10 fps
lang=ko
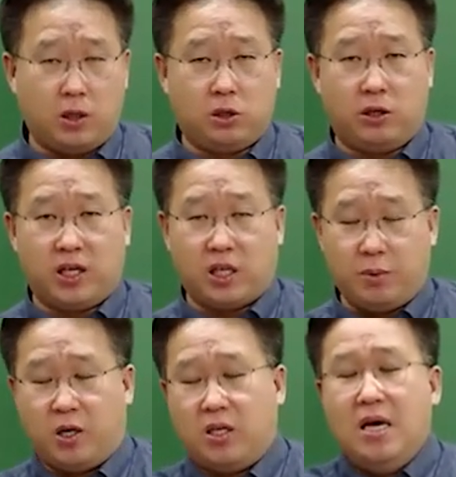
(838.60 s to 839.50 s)
결정하게
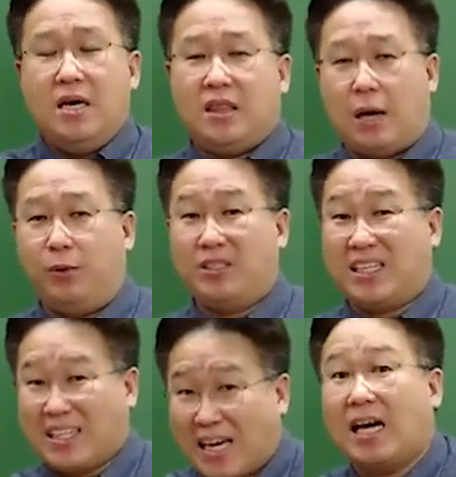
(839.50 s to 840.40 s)
되면
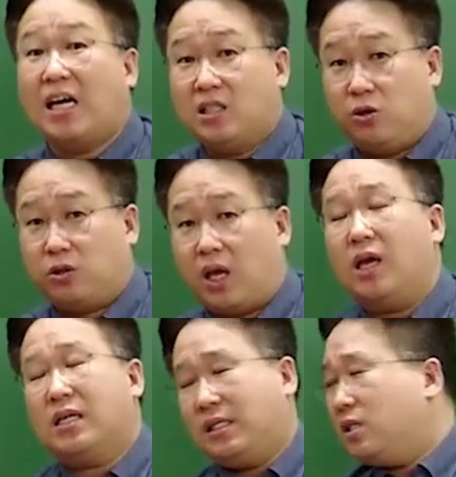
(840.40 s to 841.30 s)
나머지가 따라가는 형태
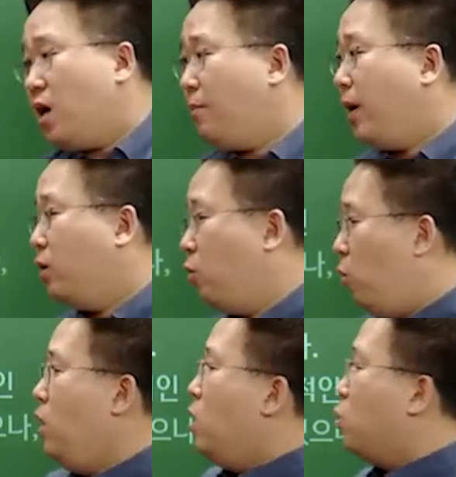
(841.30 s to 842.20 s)
그게 바로